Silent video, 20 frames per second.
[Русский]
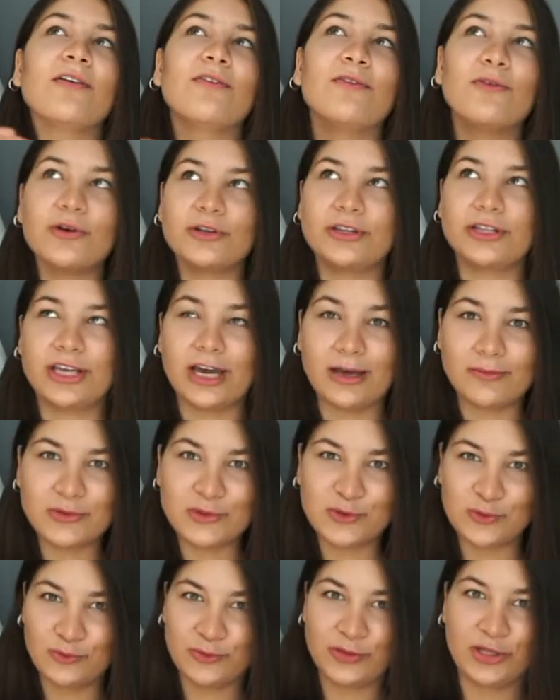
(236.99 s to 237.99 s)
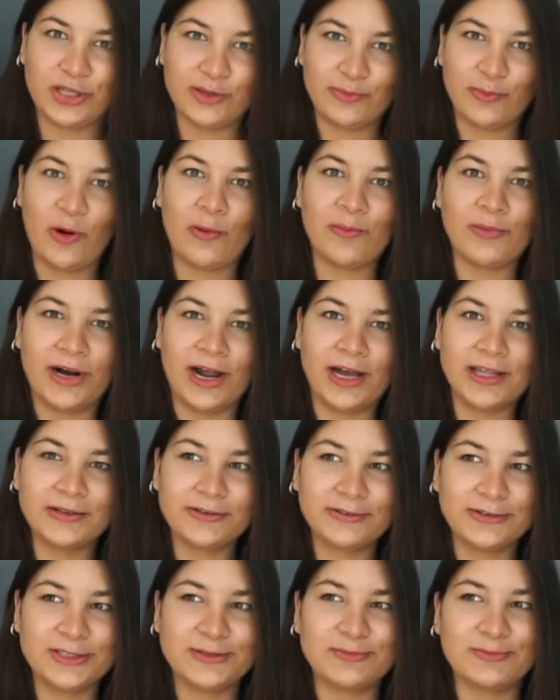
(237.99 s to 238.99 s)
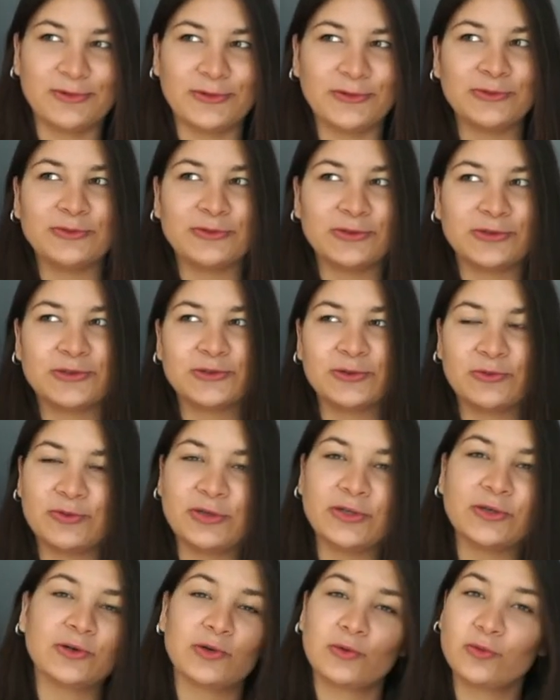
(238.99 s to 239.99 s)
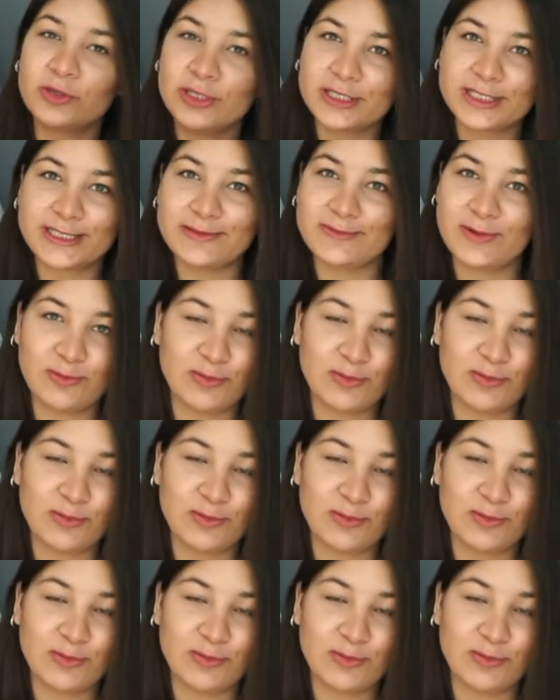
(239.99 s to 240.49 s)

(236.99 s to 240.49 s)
Вот, я безумно этому обрадовалась, подумала, что, блин, круто, если мне